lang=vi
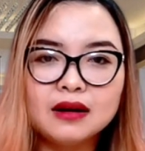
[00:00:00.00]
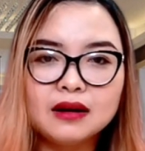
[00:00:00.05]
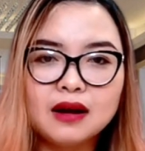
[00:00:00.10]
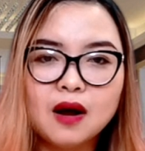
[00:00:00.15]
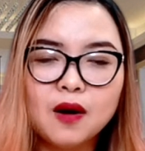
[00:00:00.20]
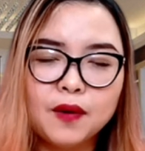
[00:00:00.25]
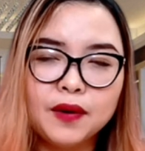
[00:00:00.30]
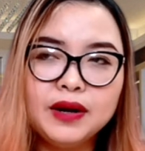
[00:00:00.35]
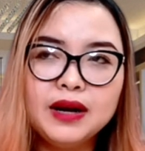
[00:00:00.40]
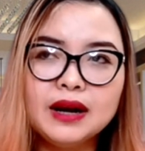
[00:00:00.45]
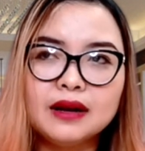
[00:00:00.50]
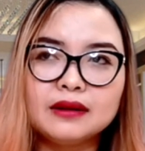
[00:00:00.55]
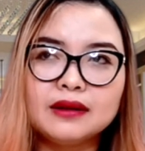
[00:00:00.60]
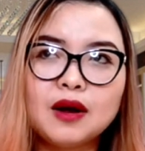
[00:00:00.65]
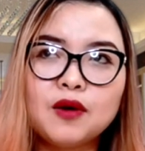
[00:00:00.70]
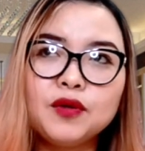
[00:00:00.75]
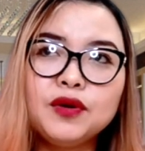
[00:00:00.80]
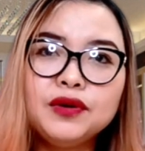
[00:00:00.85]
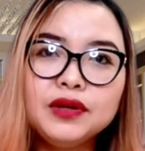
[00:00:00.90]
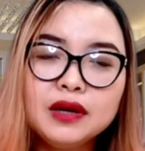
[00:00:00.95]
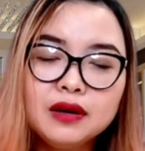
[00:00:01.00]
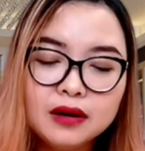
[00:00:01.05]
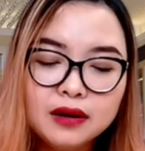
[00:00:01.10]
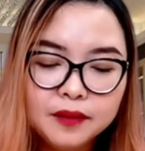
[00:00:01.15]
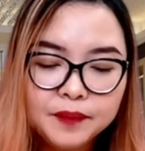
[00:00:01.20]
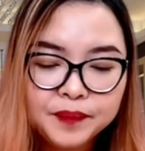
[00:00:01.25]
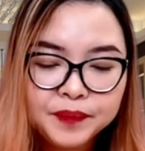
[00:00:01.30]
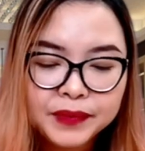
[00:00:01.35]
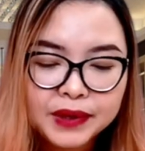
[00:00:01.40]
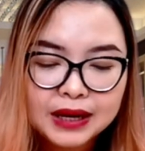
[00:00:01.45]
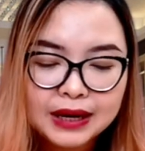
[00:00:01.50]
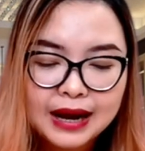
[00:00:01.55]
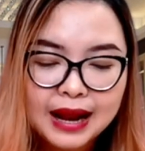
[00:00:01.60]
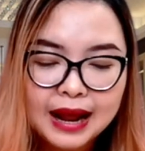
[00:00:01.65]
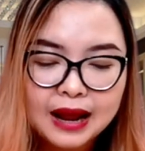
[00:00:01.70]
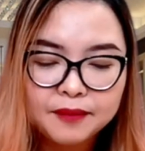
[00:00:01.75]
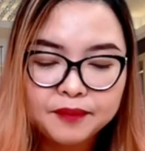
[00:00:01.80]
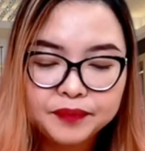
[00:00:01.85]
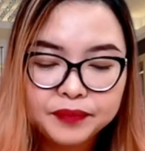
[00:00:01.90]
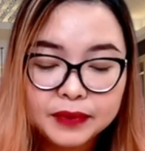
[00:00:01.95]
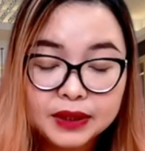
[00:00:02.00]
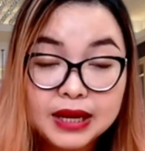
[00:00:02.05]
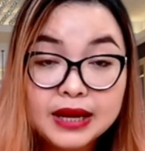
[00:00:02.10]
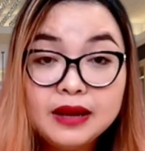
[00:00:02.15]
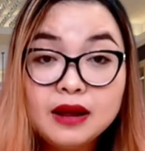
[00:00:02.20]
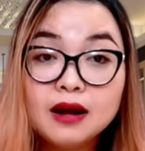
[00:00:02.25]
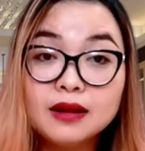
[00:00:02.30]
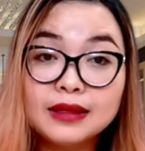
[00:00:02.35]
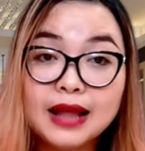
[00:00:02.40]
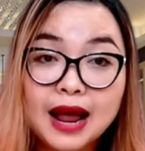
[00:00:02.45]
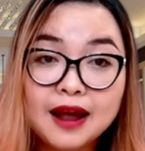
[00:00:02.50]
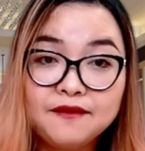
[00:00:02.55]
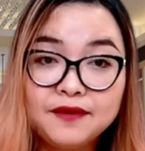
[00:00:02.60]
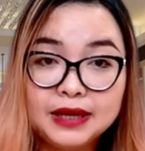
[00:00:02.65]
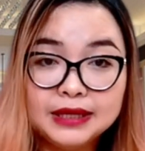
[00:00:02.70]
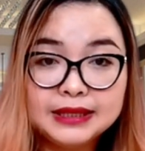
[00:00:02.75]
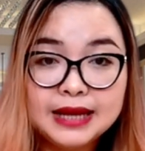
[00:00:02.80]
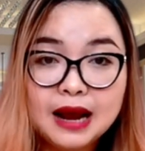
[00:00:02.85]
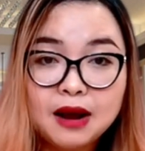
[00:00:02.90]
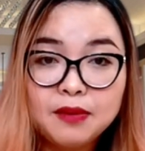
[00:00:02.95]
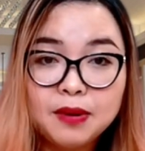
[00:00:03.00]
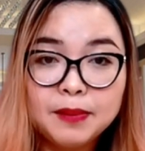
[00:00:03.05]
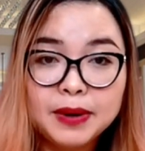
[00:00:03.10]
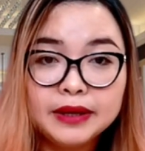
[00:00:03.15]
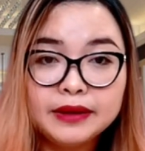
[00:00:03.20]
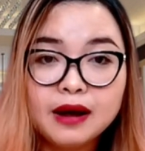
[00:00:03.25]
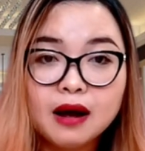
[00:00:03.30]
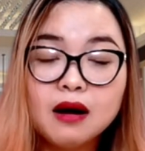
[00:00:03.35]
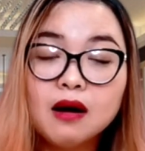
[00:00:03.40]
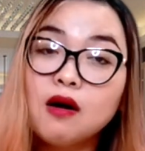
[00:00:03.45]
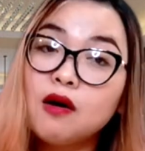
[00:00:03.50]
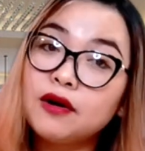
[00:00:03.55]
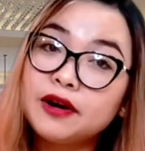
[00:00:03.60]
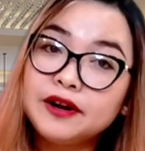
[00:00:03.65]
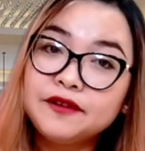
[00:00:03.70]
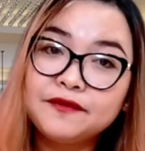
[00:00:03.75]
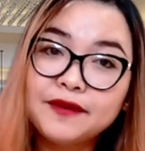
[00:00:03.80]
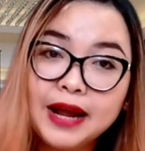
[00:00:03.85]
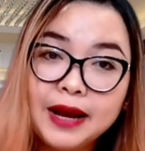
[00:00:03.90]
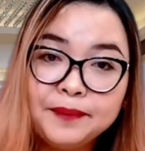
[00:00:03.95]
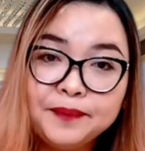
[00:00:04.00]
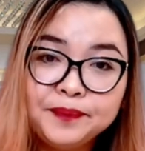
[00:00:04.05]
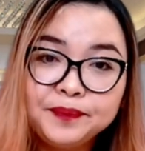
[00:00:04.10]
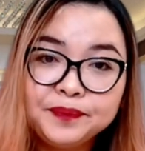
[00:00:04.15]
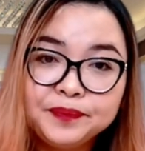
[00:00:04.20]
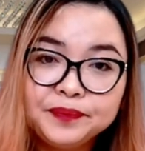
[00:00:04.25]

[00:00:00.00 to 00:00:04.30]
hỏi là câu thứ nhất á, là lý do tại vì sao mà mình chọn Oriflame